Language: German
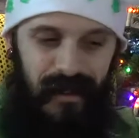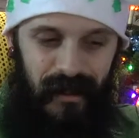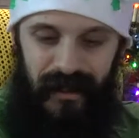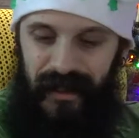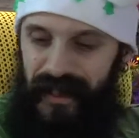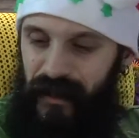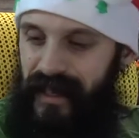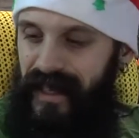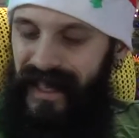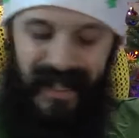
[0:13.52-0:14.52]
Und ich würde
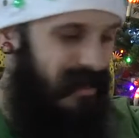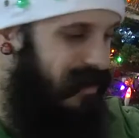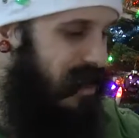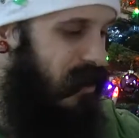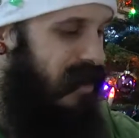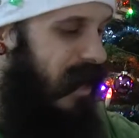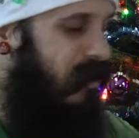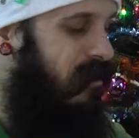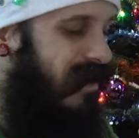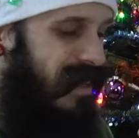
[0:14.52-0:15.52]
sagen, wir schauen jetzt
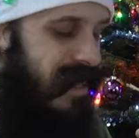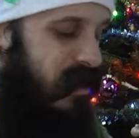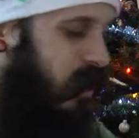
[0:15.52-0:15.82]
einfach mal, was da so